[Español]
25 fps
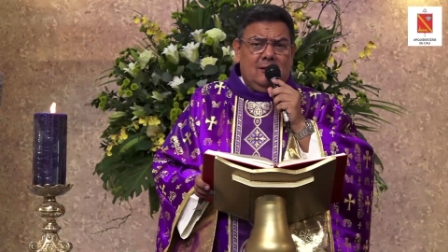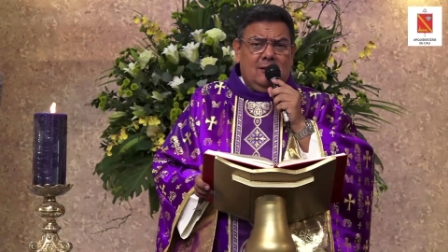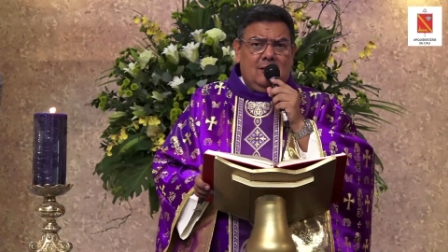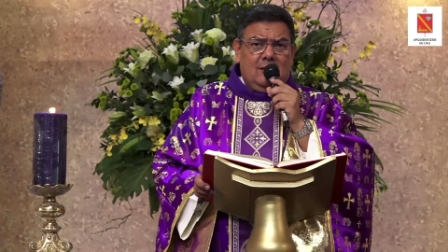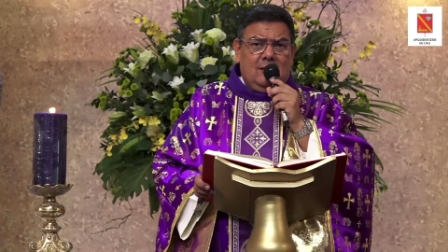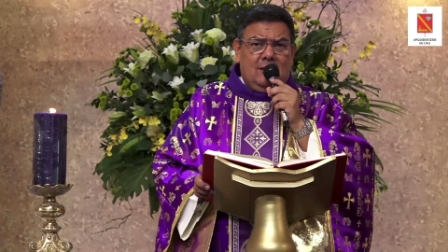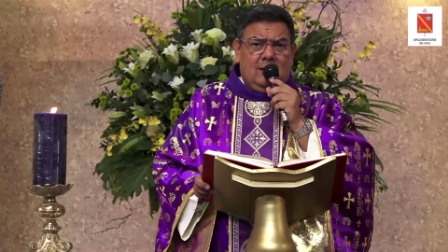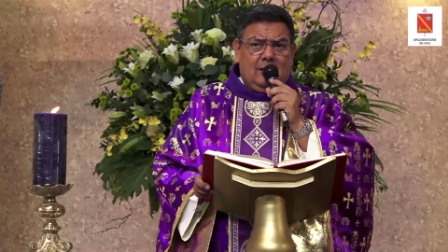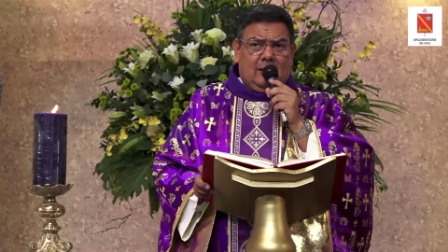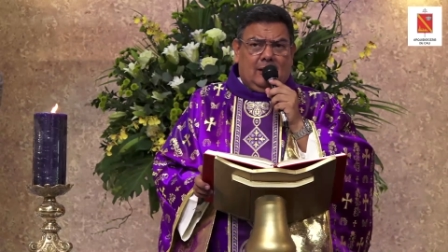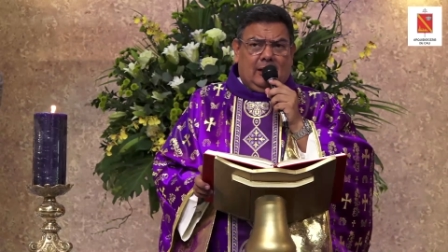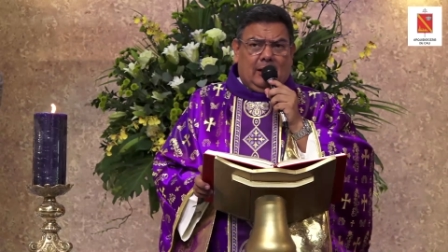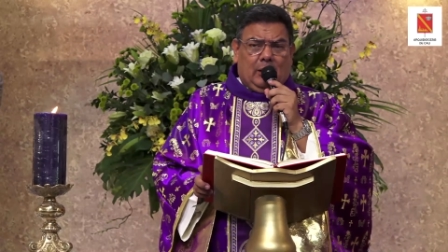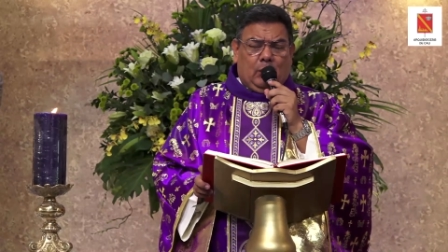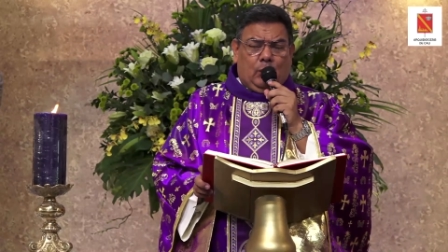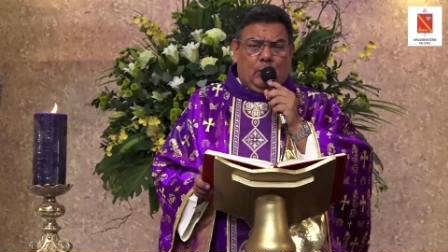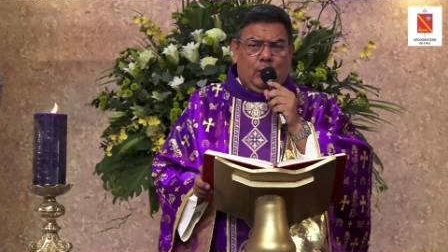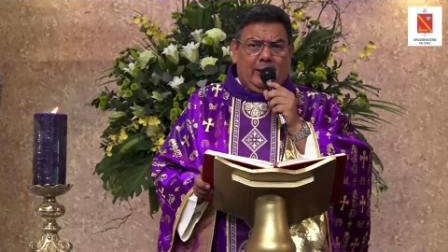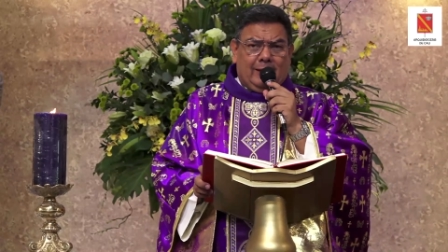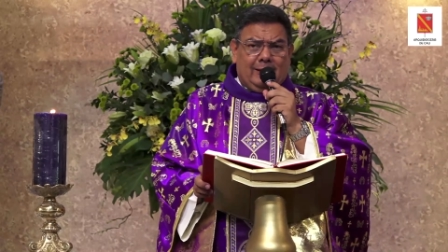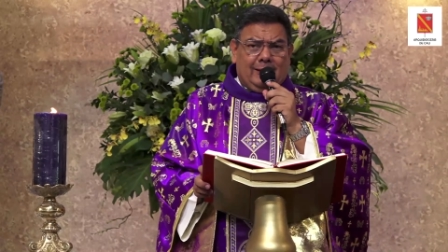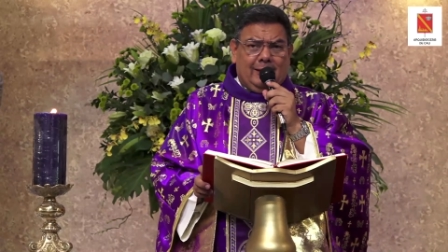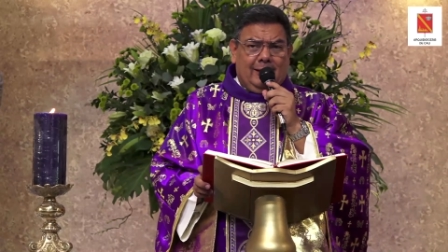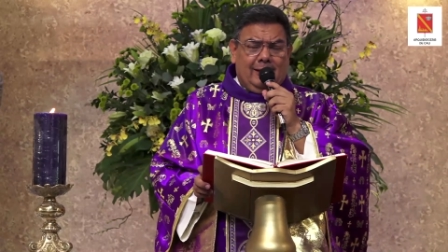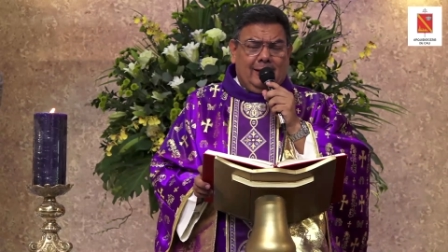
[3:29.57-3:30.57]

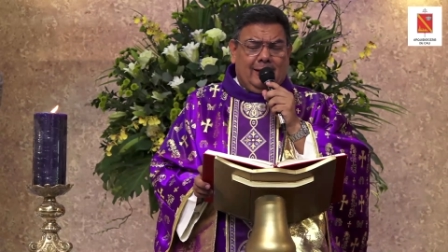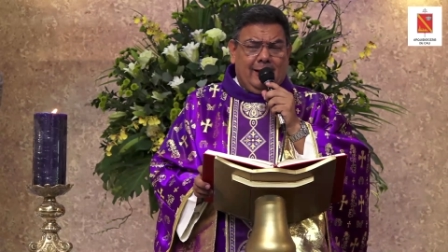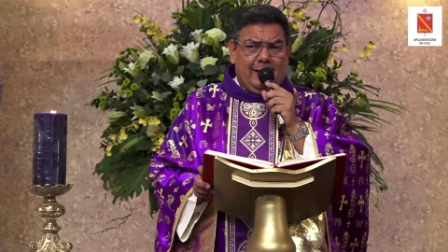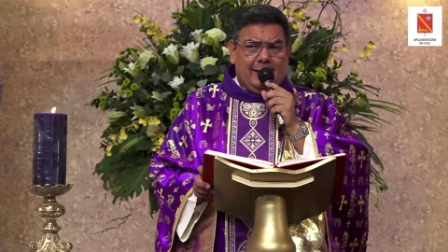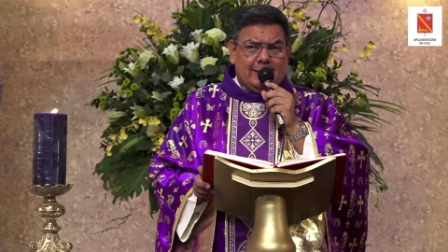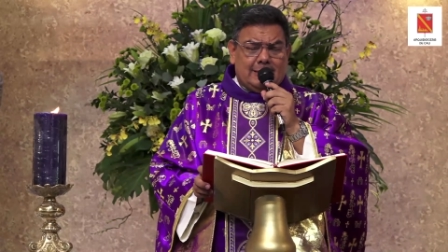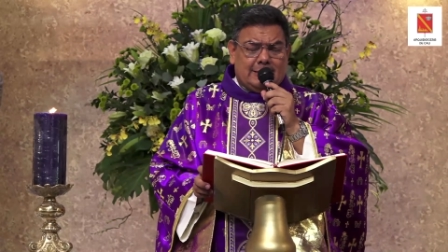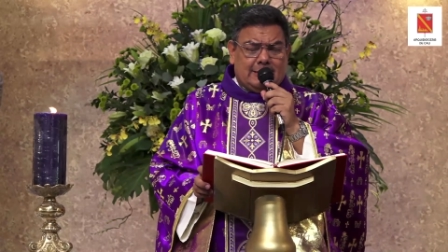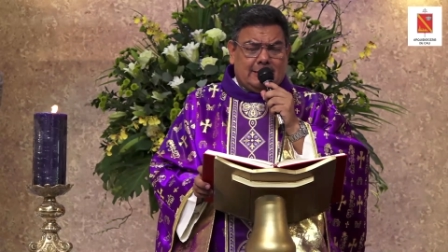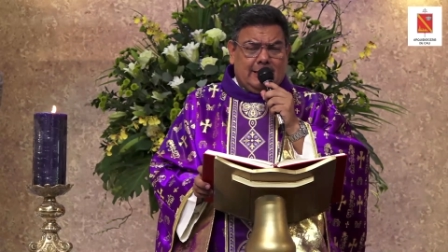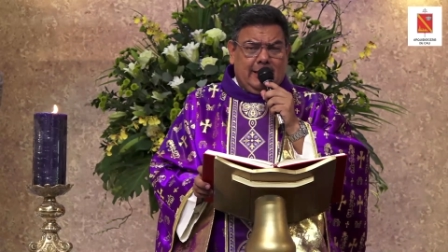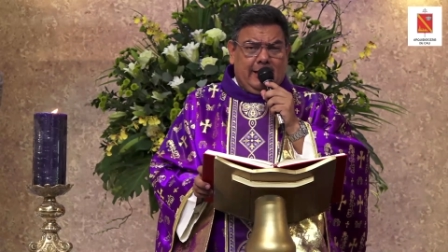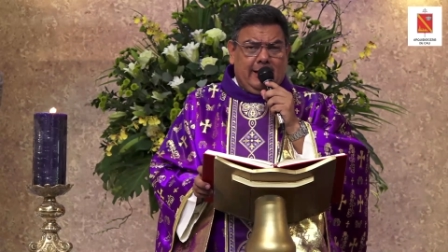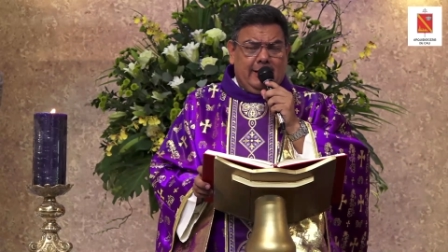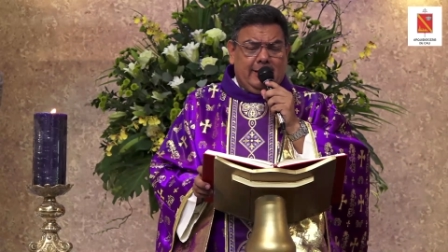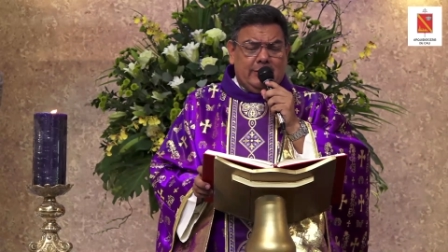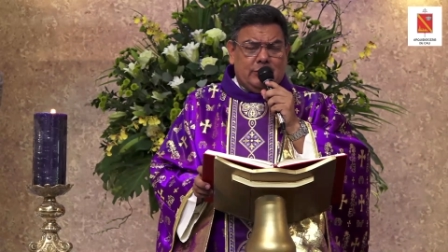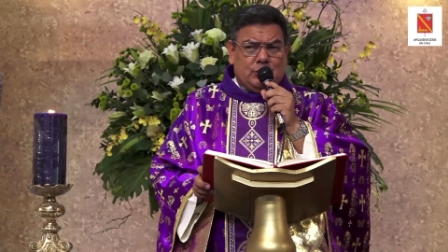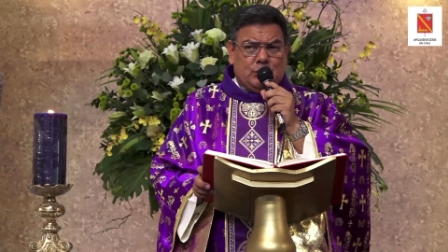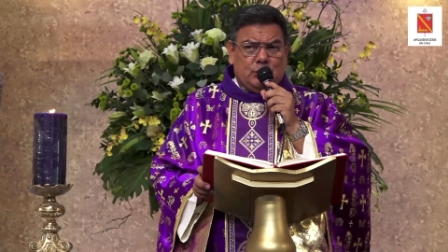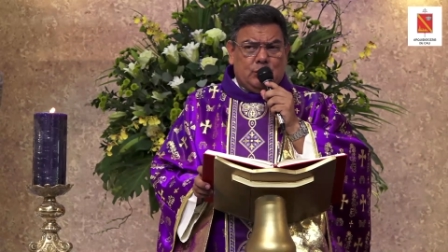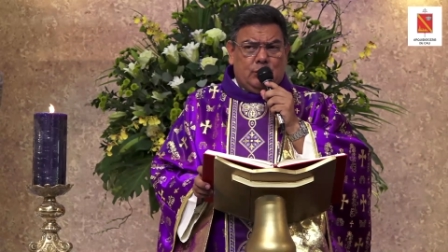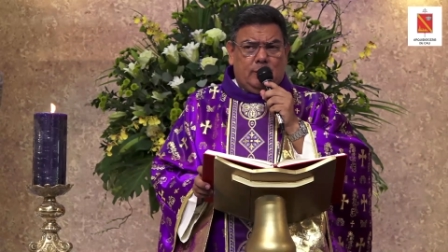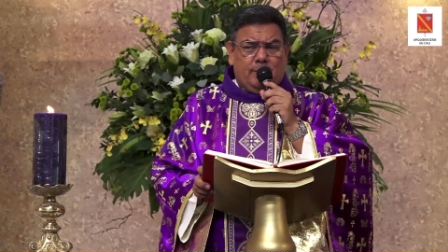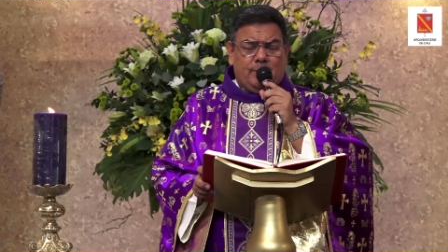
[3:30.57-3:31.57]
Recuerden que este
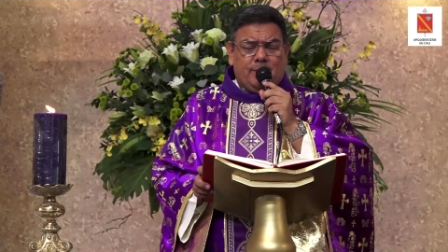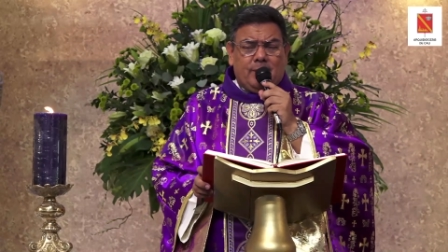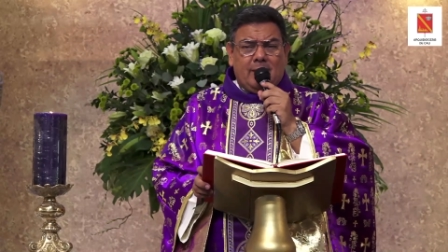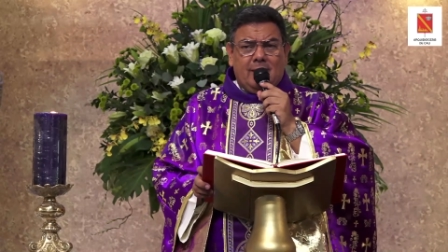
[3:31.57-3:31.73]
hecho